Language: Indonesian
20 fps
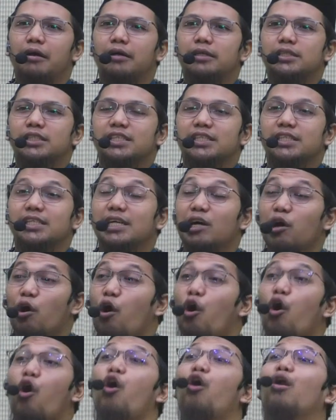
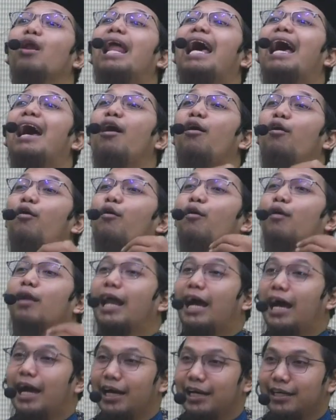
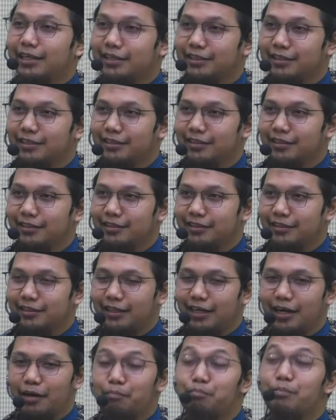seolah-olah
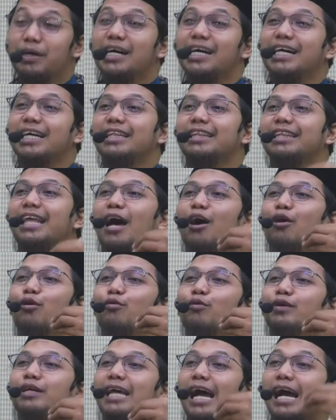ya
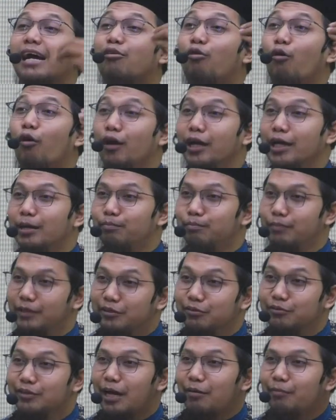mengetahui yang goib
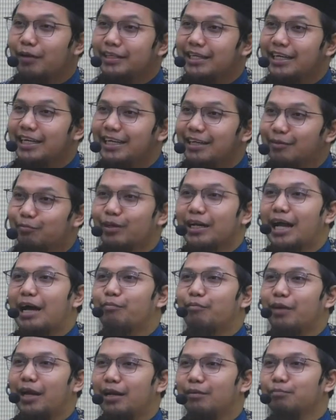itu namanya
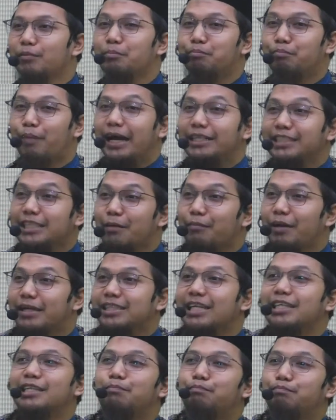meramal, membaca
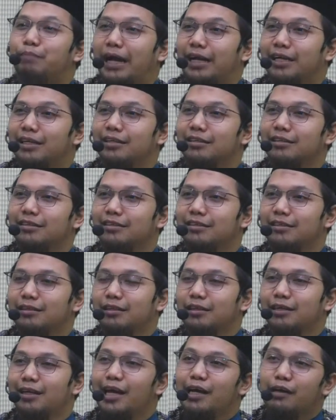masa depan.
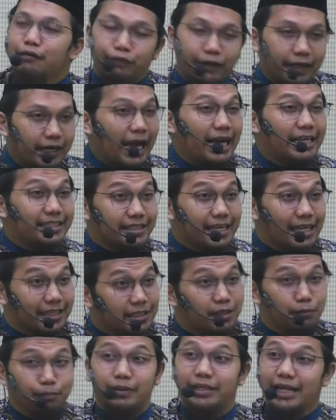
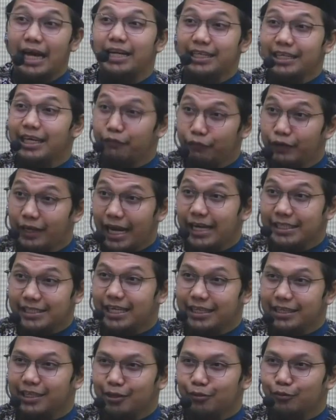Firasat sebenarnya,
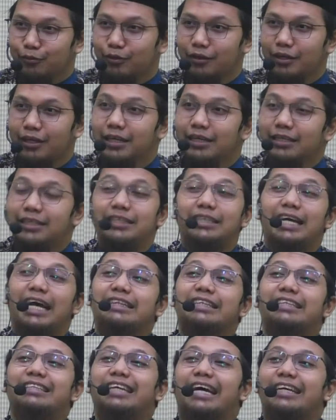firasat itu
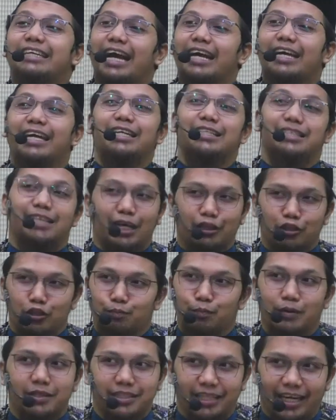dia tidak yakin
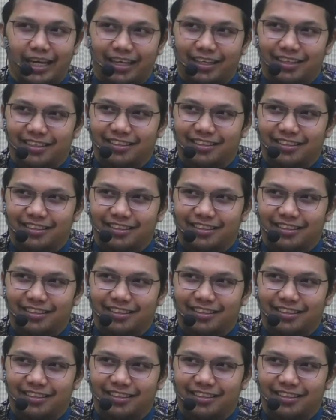100%.